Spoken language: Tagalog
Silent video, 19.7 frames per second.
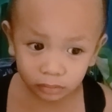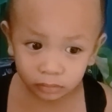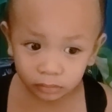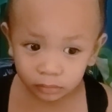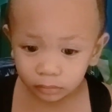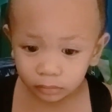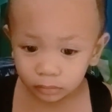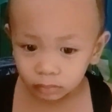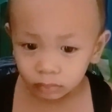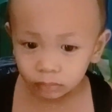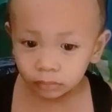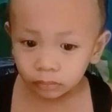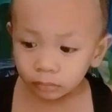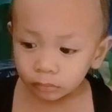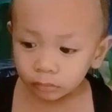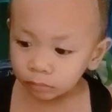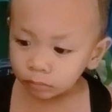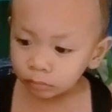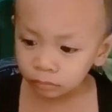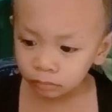Antay ka,
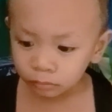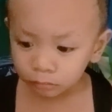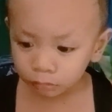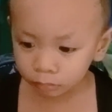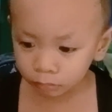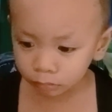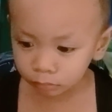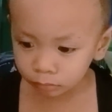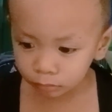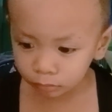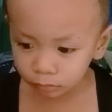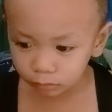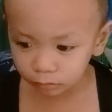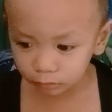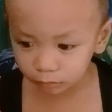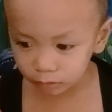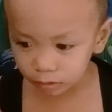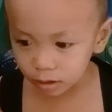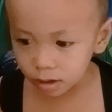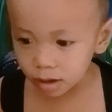dalawat kalating buwan.
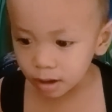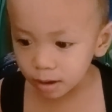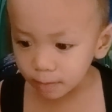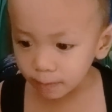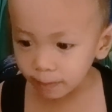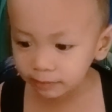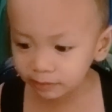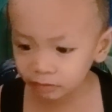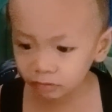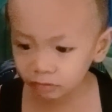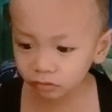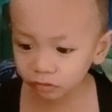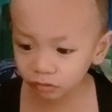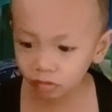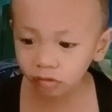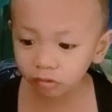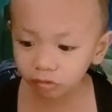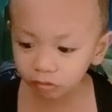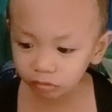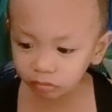Pasko.
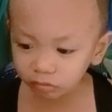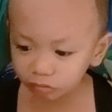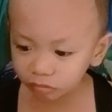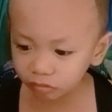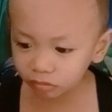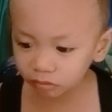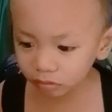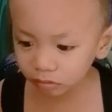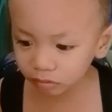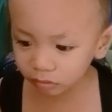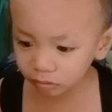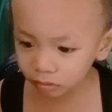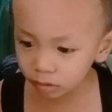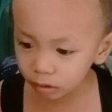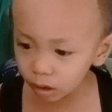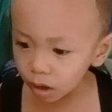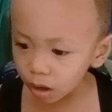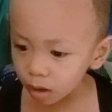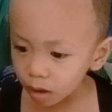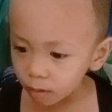Ipon tayo pera pang,
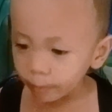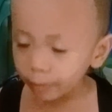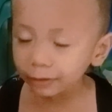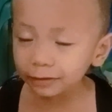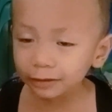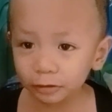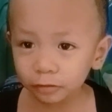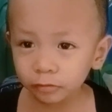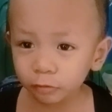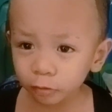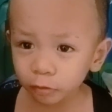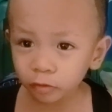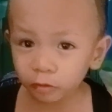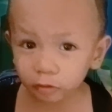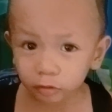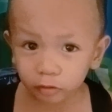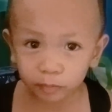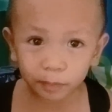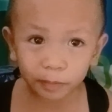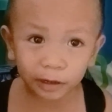pas, pang
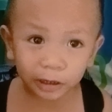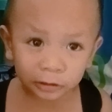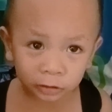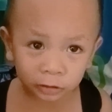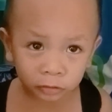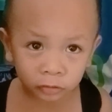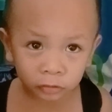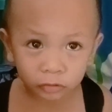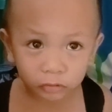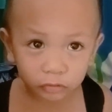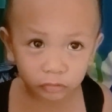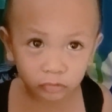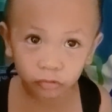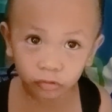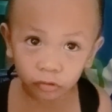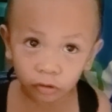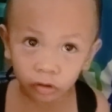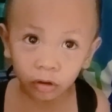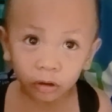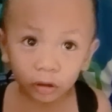pasyal SM.
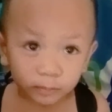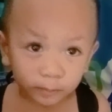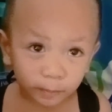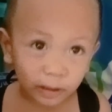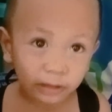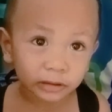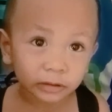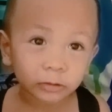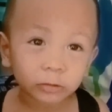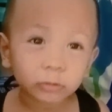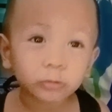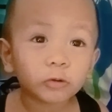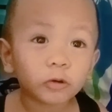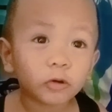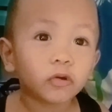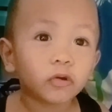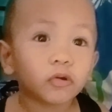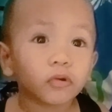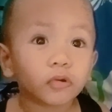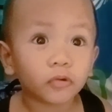Pasko.
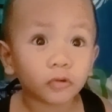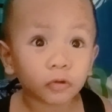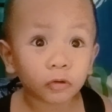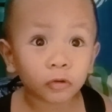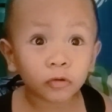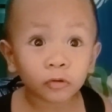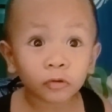Hmm.